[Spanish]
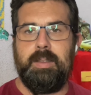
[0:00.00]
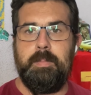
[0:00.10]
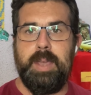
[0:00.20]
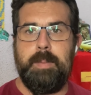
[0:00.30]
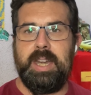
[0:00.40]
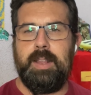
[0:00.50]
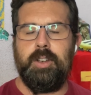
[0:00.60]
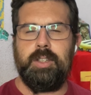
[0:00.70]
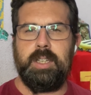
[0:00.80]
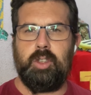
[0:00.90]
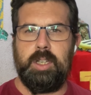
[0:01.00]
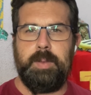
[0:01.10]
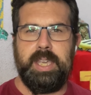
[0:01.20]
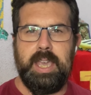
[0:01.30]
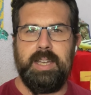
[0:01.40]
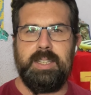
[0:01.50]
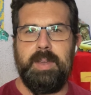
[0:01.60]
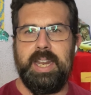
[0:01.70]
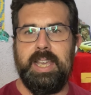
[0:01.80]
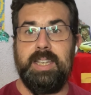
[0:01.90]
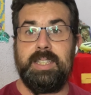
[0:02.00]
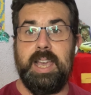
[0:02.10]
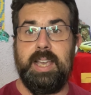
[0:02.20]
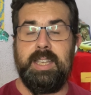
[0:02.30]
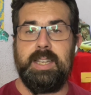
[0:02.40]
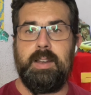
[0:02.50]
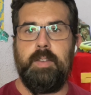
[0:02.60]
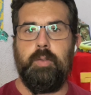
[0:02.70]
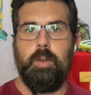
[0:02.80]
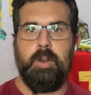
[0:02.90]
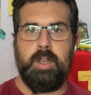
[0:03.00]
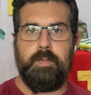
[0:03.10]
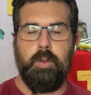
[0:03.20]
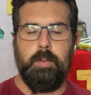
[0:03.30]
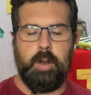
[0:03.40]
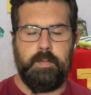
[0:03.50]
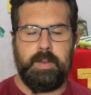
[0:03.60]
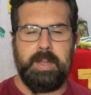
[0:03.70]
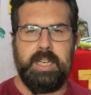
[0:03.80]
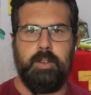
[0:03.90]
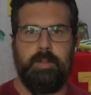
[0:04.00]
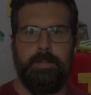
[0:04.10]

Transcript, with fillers: Bienvenidos, esto es Vikingas y Merengues. Aquí se habla de fútbol, de fútbol femenino.